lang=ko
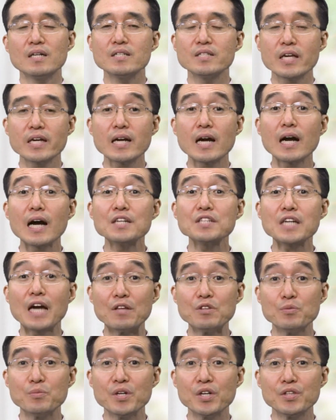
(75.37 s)
생각하지
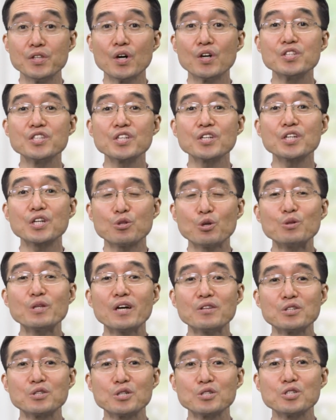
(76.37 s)
않으면 어리석게
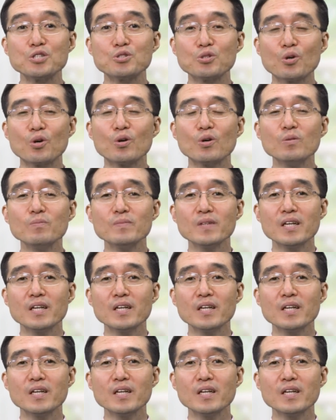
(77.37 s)
된다는 것이죠.